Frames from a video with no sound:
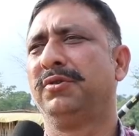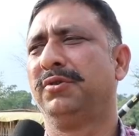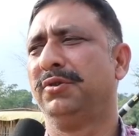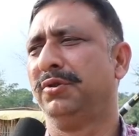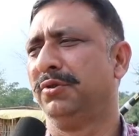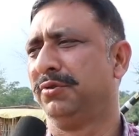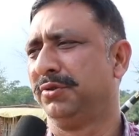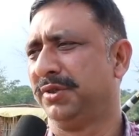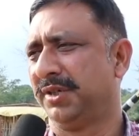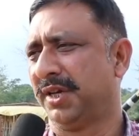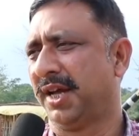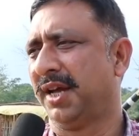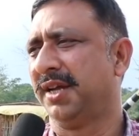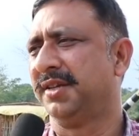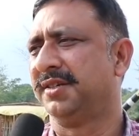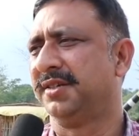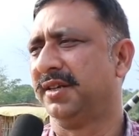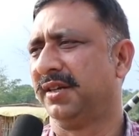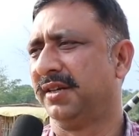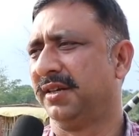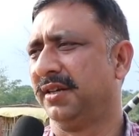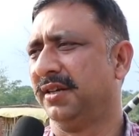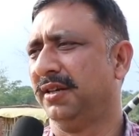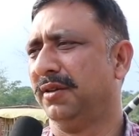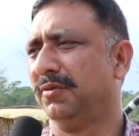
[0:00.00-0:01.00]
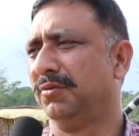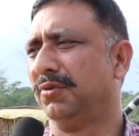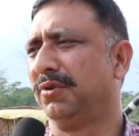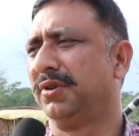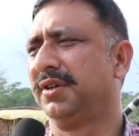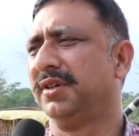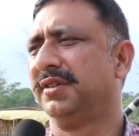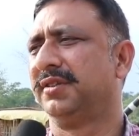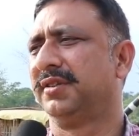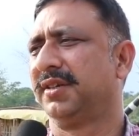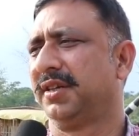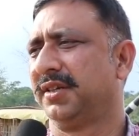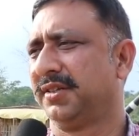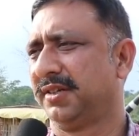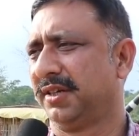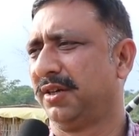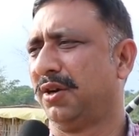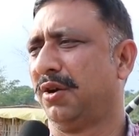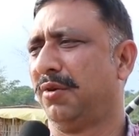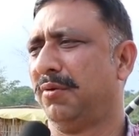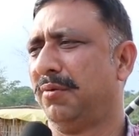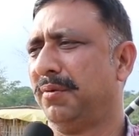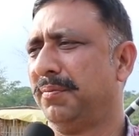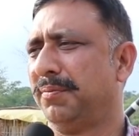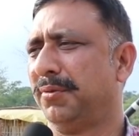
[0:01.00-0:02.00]
जो योजनाएं चल रही है वो किस तरह से
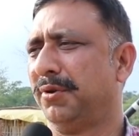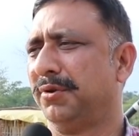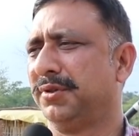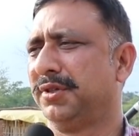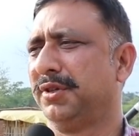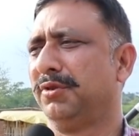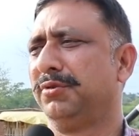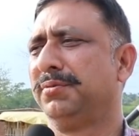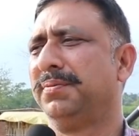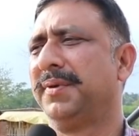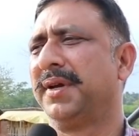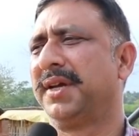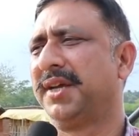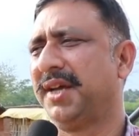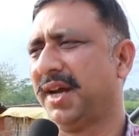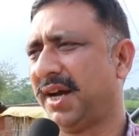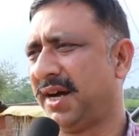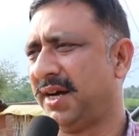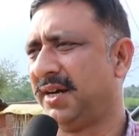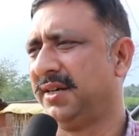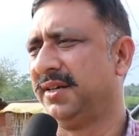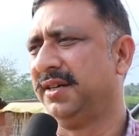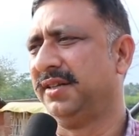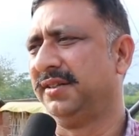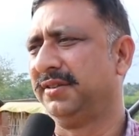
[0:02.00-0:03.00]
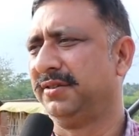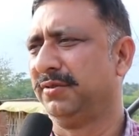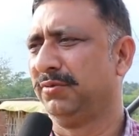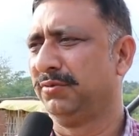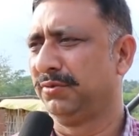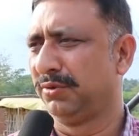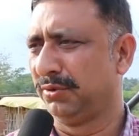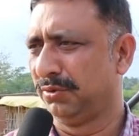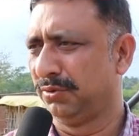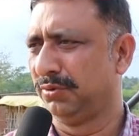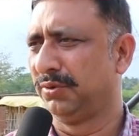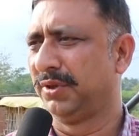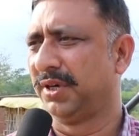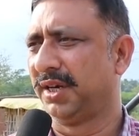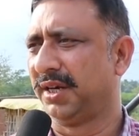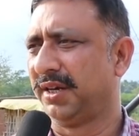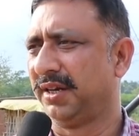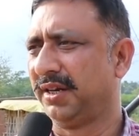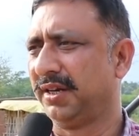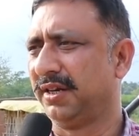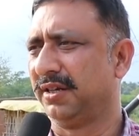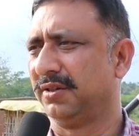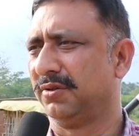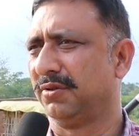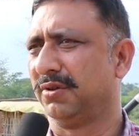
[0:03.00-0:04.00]
गाँव में पहुँच रही है उसमें क्या हडल्स है उनको दूर
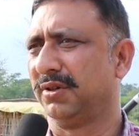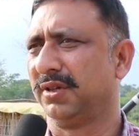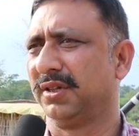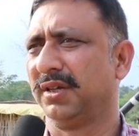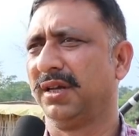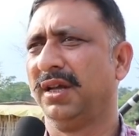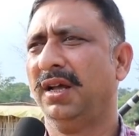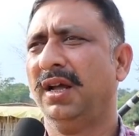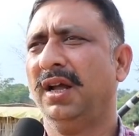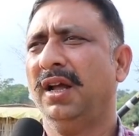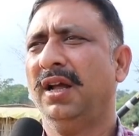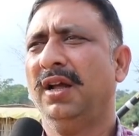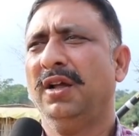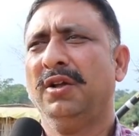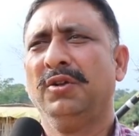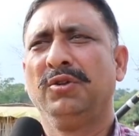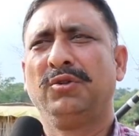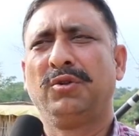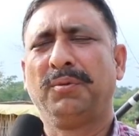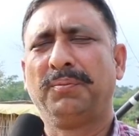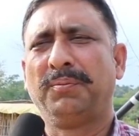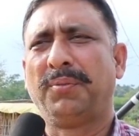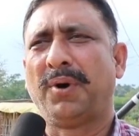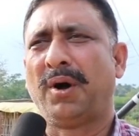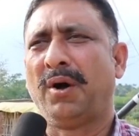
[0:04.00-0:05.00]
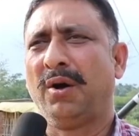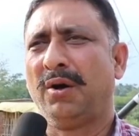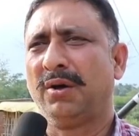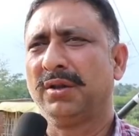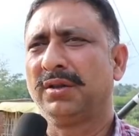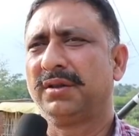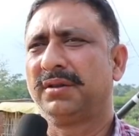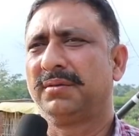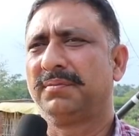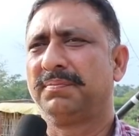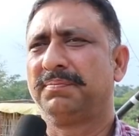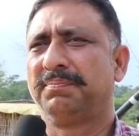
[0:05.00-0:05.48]
करने की ज़रूरत है तो बहुत